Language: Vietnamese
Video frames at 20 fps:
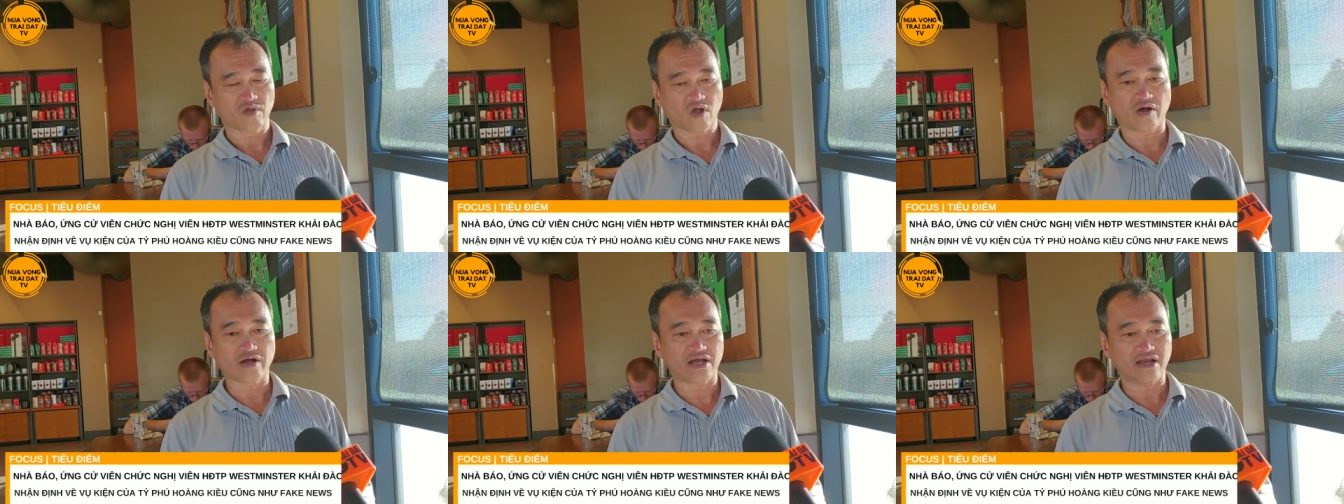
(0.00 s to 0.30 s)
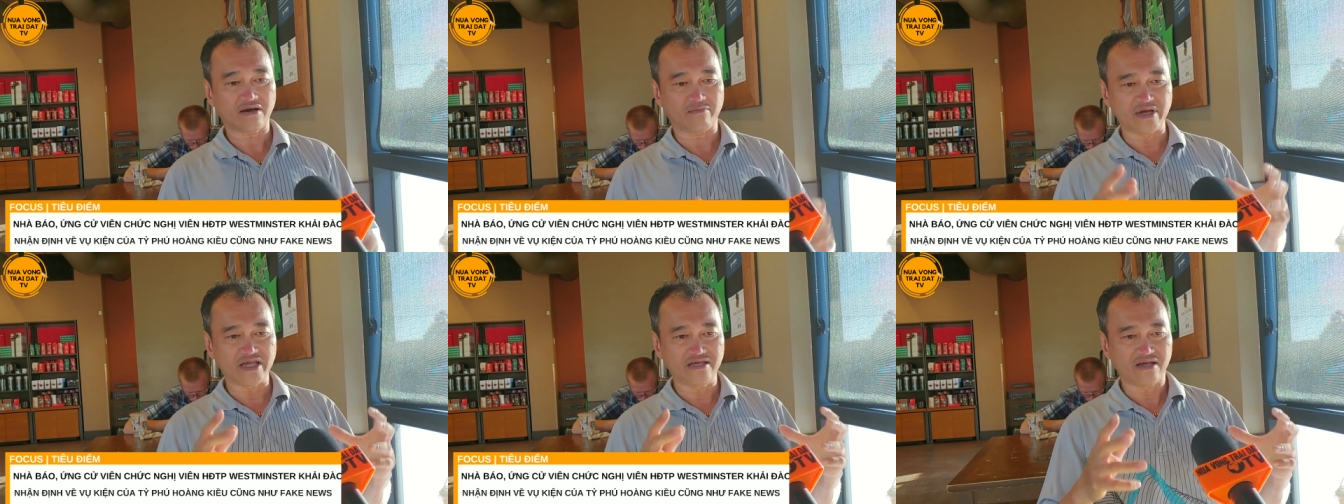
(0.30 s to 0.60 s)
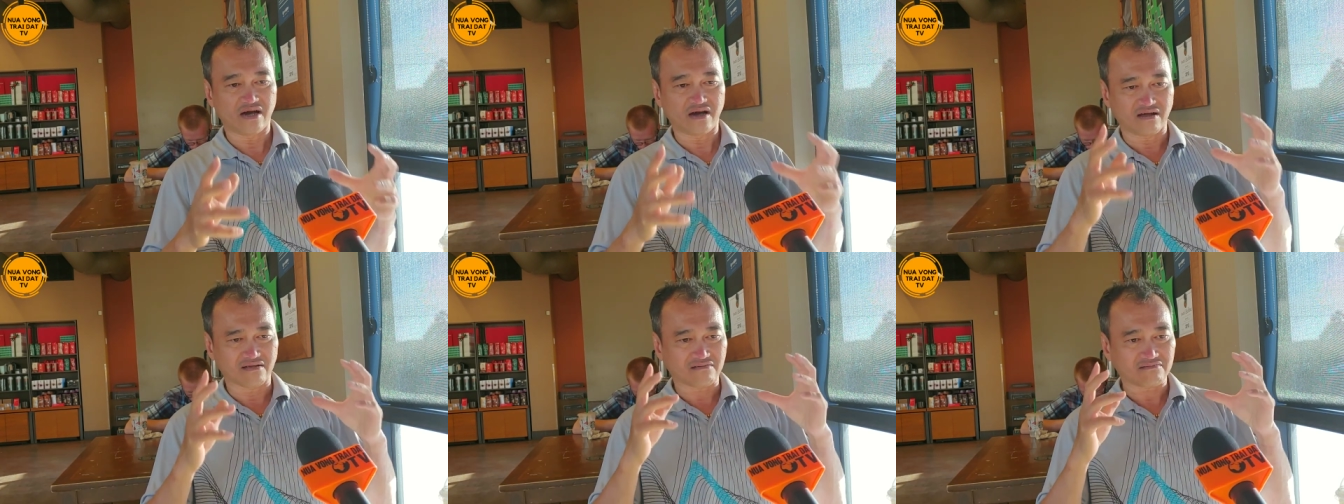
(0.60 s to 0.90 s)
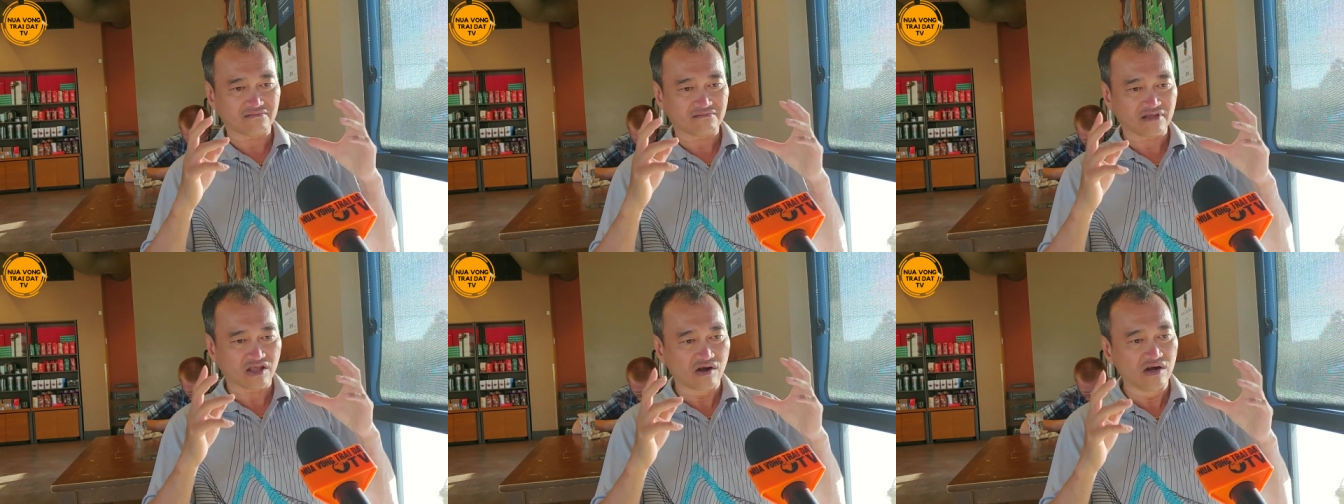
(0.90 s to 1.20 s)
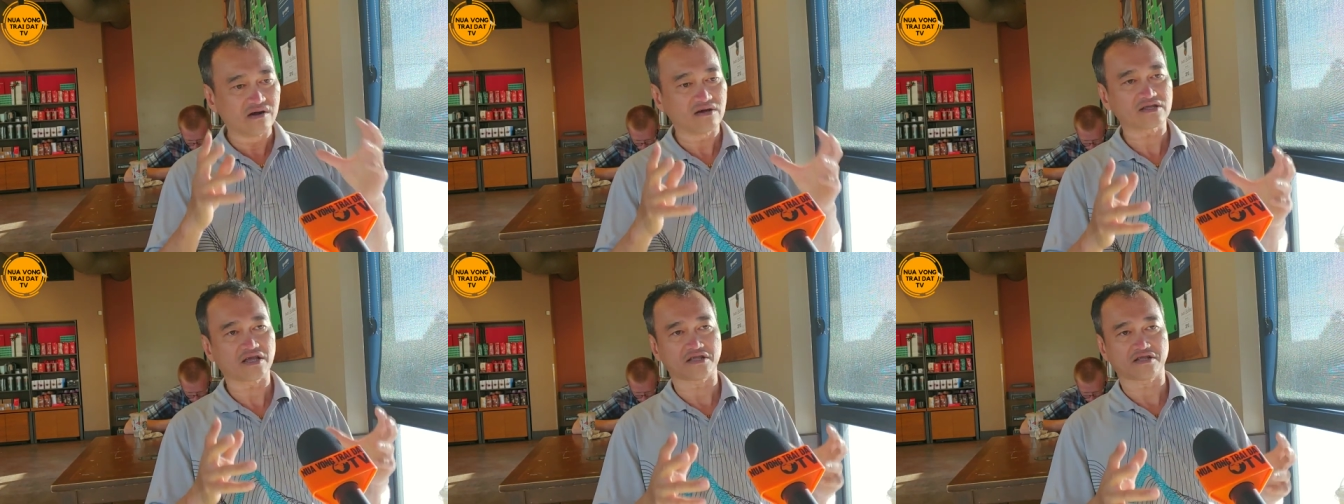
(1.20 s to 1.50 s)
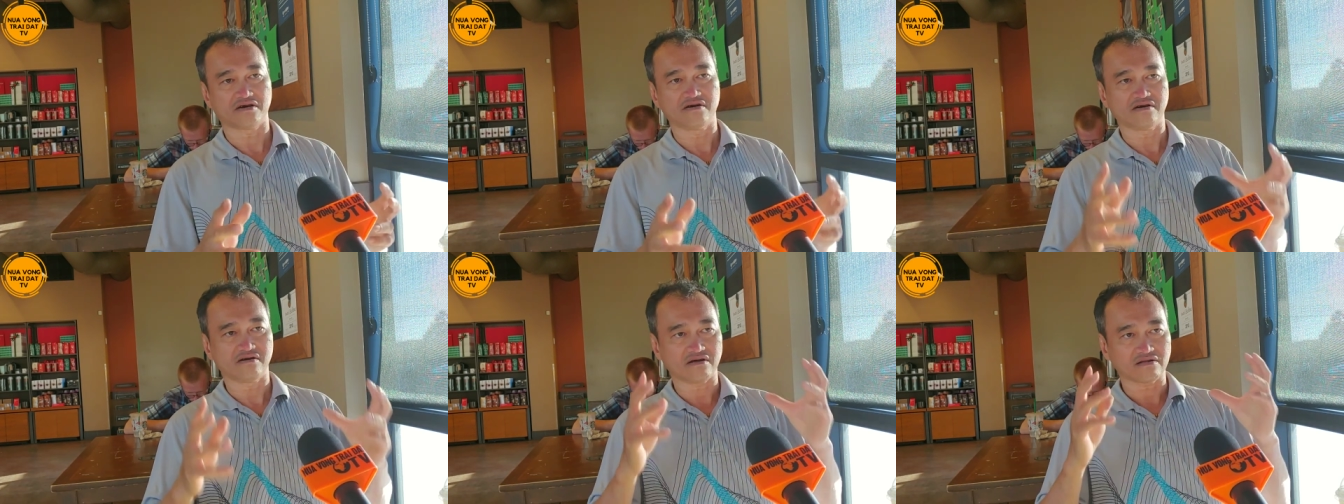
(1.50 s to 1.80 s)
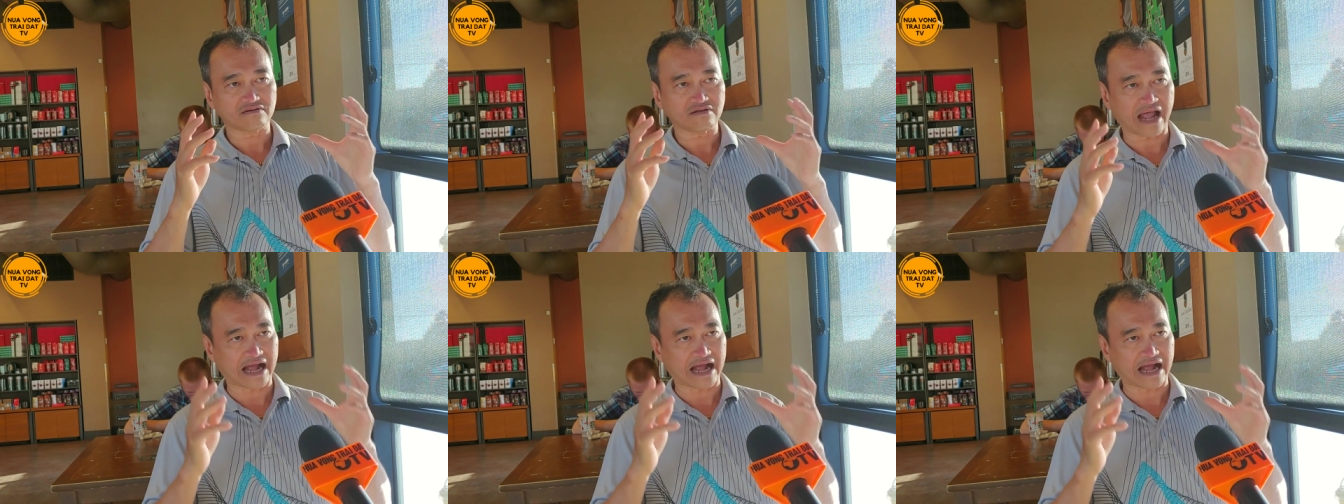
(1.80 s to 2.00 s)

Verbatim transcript: Có nghĩa là bây giờ thưa thì thưa,